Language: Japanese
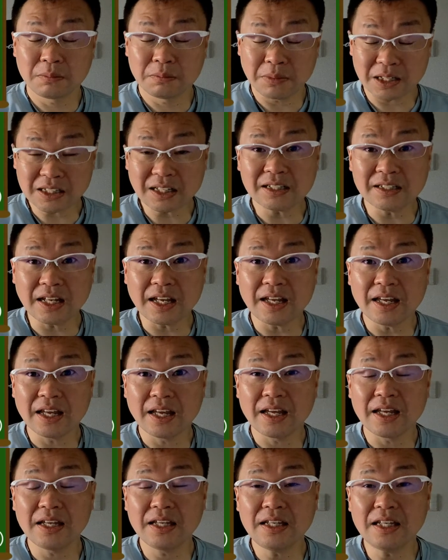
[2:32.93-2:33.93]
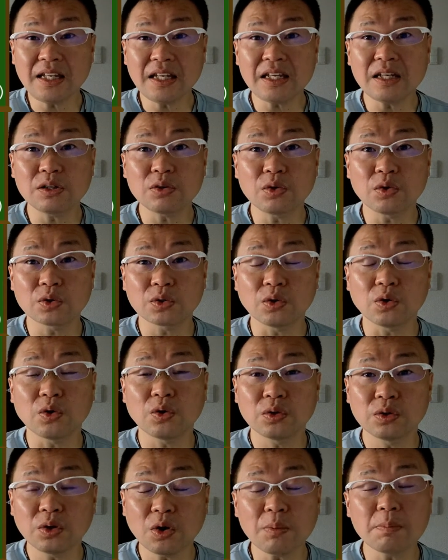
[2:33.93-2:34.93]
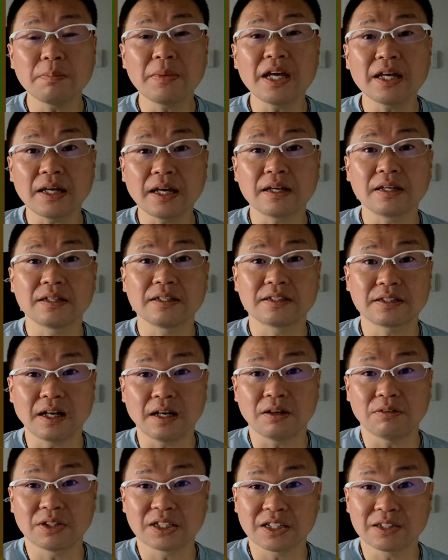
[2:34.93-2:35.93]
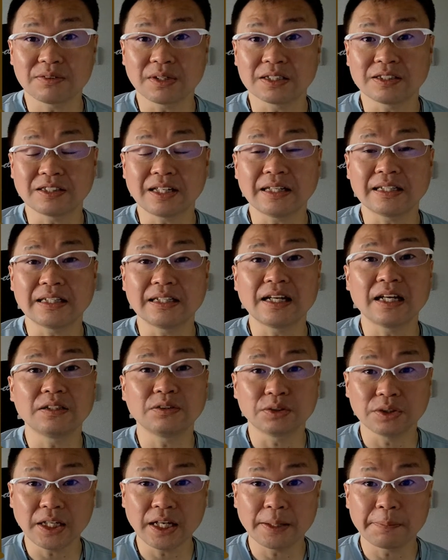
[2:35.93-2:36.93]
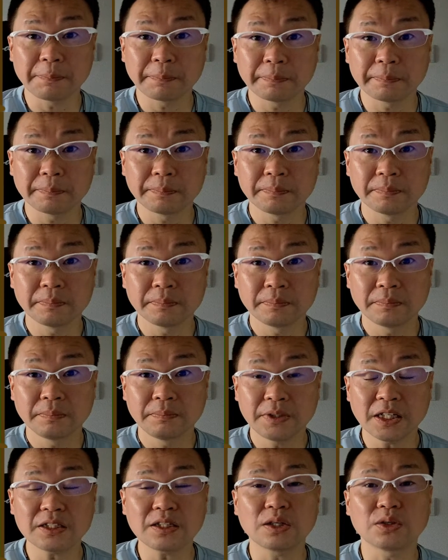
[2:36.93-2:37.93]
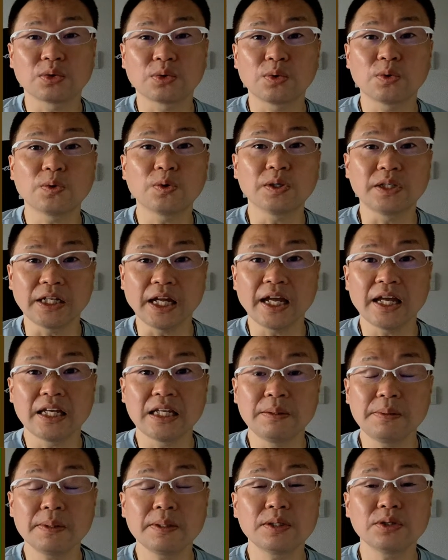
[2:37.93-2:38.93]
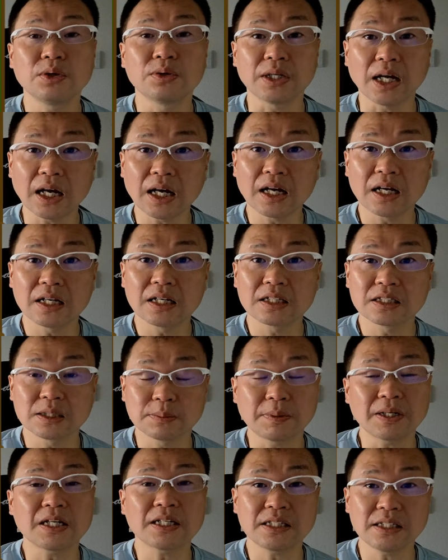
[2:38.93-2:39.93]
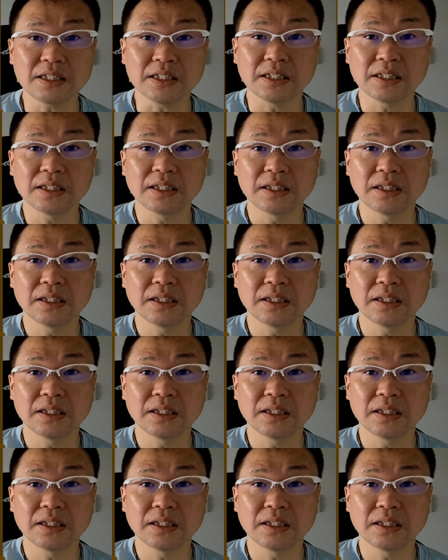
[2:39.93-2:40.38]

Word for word: まさにね、いいことの名言しか私は伝えてないので、皆さんの心にね、響くような素晴らしい、